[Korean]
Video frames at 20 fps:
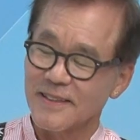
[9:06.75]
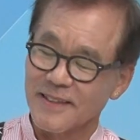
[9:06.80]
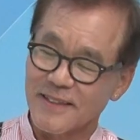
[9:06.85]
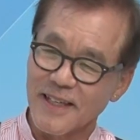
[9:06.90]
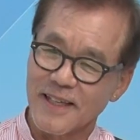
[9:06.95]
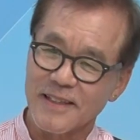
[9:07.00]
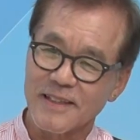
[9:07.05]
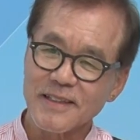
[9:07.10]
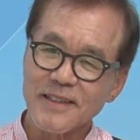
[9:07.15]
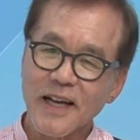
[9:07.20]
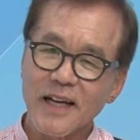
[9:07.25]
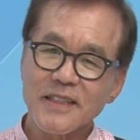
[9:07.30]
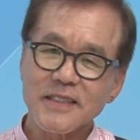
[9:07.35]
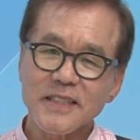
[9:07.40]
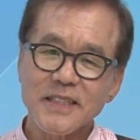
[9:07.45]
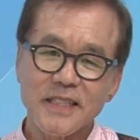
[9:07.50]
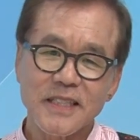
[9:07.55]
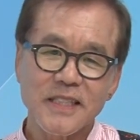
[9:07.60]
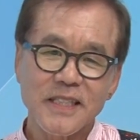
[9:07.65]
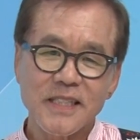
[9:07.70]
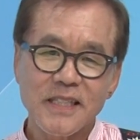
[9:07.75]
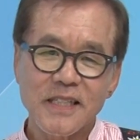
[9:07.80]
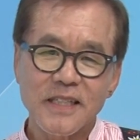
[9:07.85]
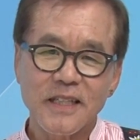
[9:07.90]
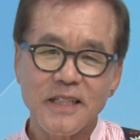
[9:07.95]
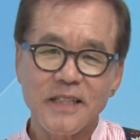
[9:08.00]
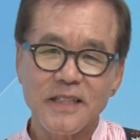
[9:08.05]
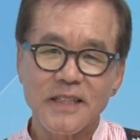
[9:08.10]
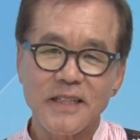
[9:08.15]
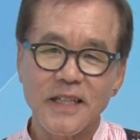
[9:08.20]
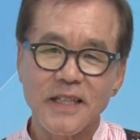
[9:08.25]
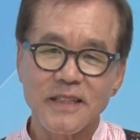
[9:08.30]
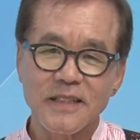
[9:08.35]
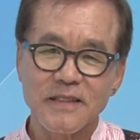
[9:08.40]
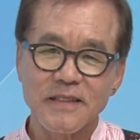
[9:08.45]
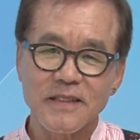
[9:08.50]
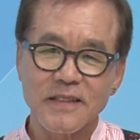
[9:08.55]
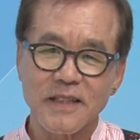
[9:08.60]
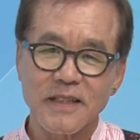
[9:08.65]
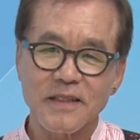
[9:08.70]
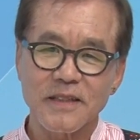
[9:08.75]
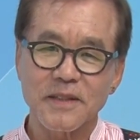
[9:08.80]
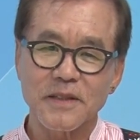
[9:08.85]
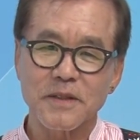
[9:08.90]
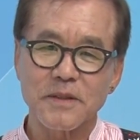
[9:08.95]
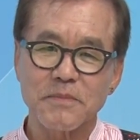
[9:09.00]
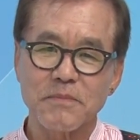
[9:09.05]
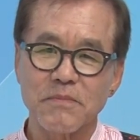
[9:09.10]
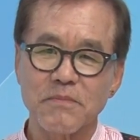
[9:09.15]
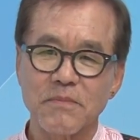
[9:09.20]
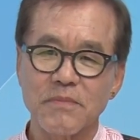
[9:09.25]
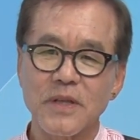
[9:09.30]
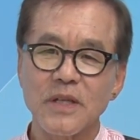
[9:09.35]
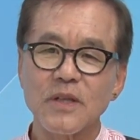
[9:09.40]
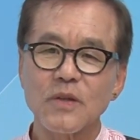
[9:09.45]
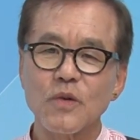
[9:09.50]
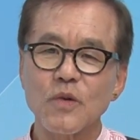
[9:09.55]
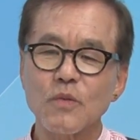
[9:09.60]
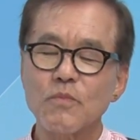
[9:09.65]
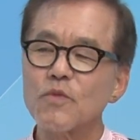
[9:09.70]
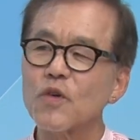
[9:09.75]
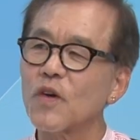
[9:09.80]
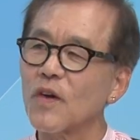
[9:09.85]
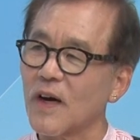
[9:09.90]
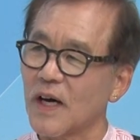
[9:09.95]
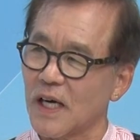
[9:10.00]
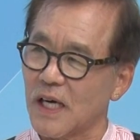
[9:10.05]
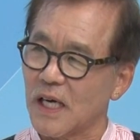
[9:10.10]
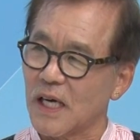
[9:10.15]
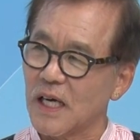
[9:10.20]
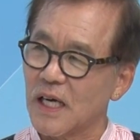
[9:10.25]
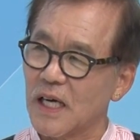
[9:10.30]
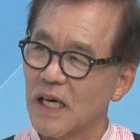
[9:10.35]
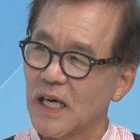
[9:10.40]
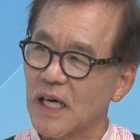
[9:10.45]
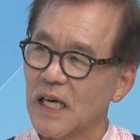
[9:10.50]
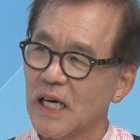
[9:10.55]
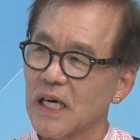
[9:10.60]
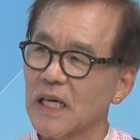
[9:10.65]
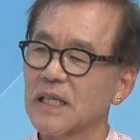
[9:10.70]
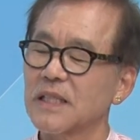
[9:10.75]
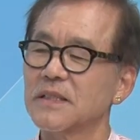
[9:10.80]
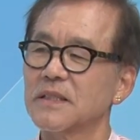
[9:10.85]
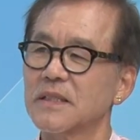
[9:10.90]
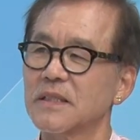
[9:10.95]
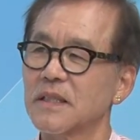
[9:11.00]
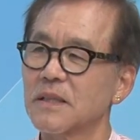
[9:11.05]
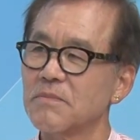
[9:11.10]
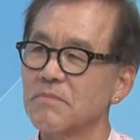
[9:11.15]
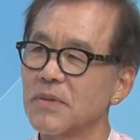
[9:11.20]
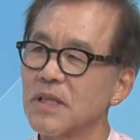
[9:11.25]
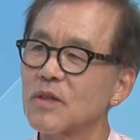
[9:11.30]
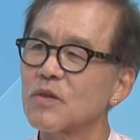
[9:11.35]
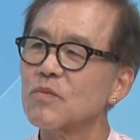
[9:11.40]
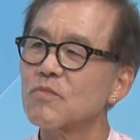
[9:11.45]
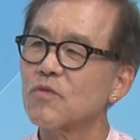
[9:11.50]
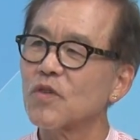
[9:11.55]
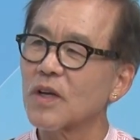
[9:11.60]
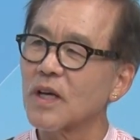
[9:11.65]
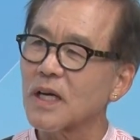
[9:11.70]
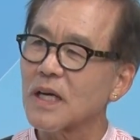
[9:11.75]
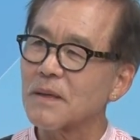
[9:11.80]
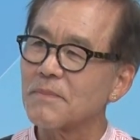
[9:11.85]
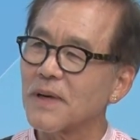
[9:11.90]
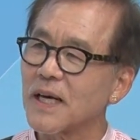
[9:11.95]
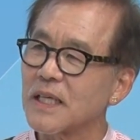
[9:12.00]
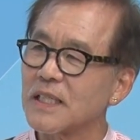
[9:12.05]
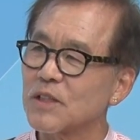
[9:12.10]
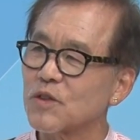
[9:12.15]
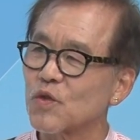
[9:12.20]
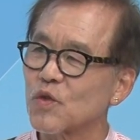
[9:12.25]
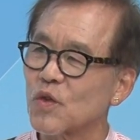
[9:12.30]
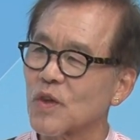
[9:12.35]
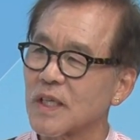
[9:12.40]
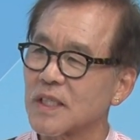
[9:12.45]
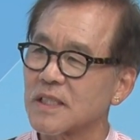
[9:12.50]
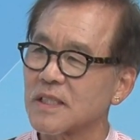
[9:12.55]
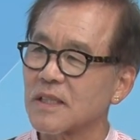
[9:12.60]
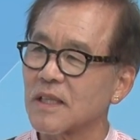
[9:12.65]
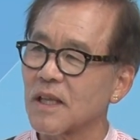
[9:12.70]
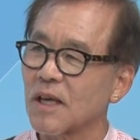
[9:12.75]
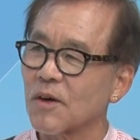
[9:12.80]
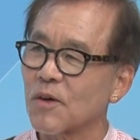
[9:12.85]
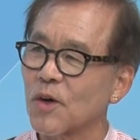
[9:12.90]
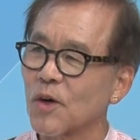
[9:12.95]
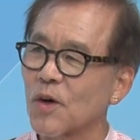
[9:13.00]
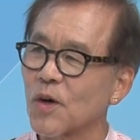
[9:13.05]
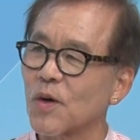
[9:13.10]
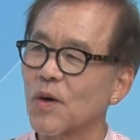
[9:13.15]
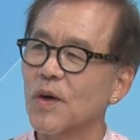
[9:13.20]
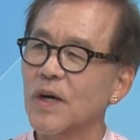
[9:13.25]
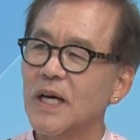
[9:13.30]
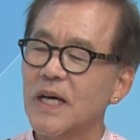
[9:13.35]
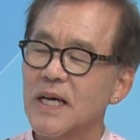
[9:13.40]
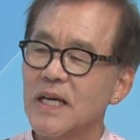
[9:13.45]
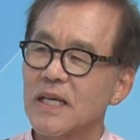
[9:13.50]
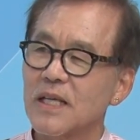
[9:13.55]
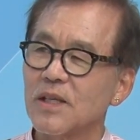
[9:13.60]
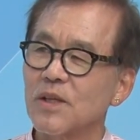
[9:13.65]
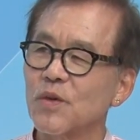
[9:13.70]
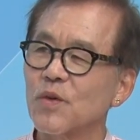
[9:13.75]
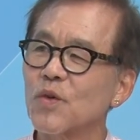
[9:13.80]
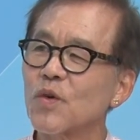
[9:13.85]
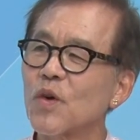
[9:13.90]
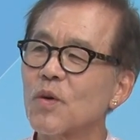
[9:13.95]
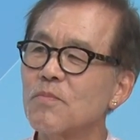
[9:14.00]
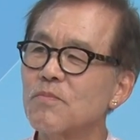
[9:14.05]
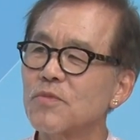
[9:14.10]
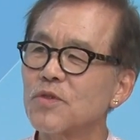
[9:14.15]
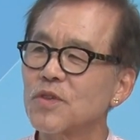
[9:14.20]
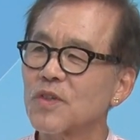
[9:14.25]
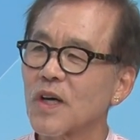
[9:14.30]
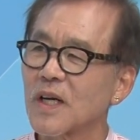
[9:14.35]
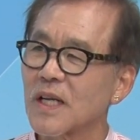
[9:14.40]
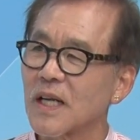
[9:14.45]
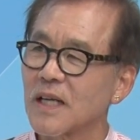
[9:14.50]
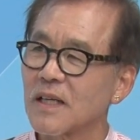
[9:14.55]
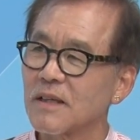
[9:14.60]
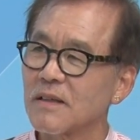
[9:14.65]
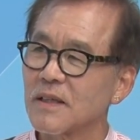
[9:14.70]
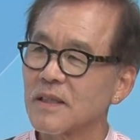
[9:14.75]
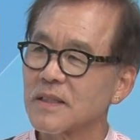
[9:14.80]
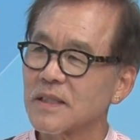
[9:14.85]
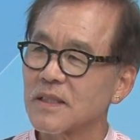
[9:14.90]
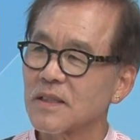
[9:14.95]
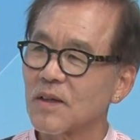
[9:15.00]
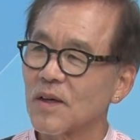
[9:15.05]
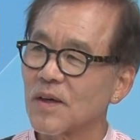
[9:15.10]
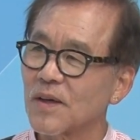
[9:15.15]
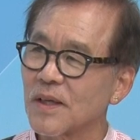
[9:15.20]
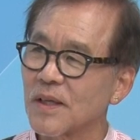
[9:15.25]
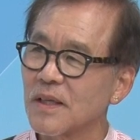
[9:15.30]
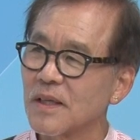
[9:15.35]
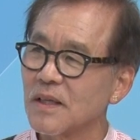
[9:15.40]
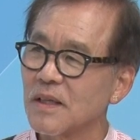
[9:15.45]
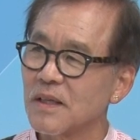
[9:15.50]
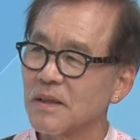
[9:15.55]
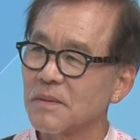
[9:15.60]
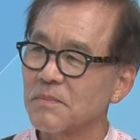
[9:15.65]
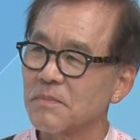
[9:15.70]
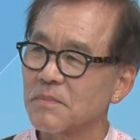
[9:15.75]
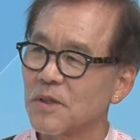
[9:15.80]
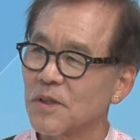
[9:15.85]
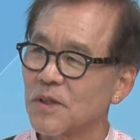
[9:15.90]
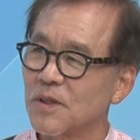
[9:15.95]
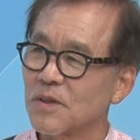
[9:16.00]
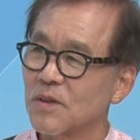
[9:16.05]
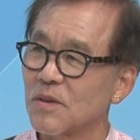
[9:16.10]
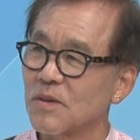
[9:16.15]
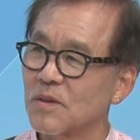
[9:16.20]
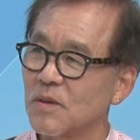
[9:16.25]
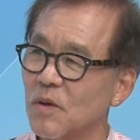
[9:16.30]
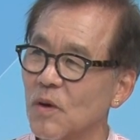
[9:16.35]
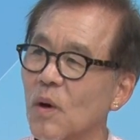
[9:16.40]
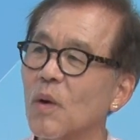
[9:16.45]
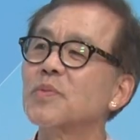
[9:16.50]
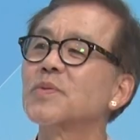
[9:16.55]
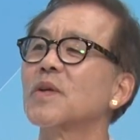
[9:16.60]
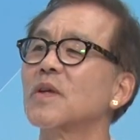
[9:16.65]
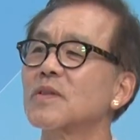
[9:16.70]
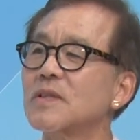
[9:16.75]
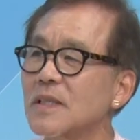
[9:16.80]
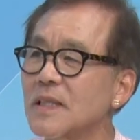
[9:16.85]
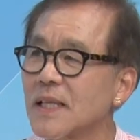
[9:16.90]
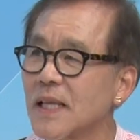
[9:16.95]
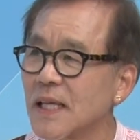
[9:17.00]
네 그 당시에는 저기 그 미국 문화 네. 그 이제 미국 문화가 많이 들어와 있을 때고 유럽 문화라는 것이 거의 뭐 없었을